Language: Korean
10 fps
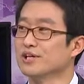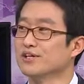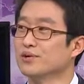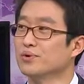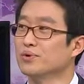
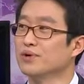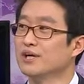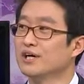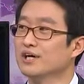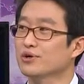되고
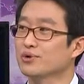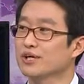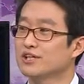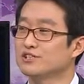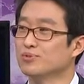학교에
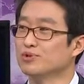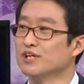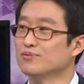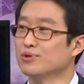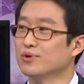가지
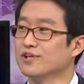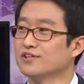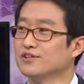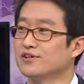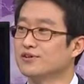못함으로
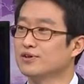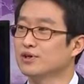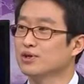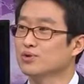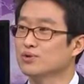인해서
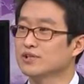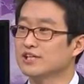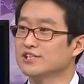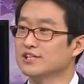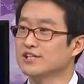또
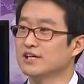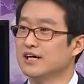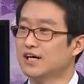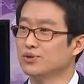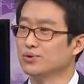다시
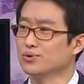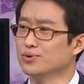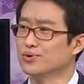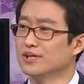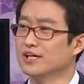아동
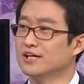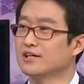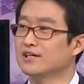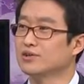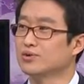노동이나
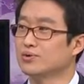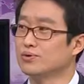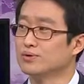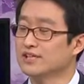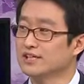
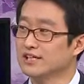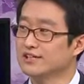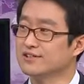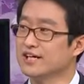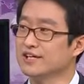또
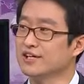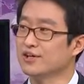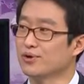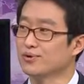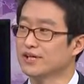이른 나이에
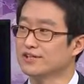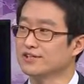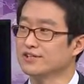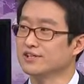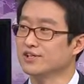
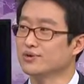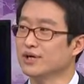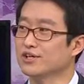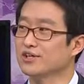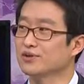결혼하는 이런
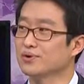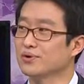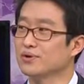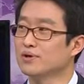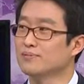
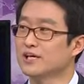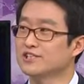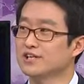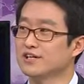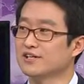환경으로
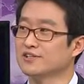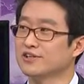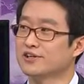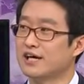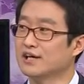빠지게 되는
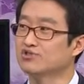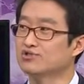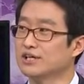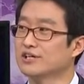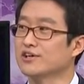이런
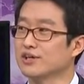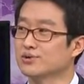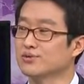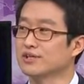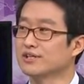악순환이 네.
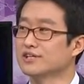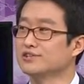계속된다는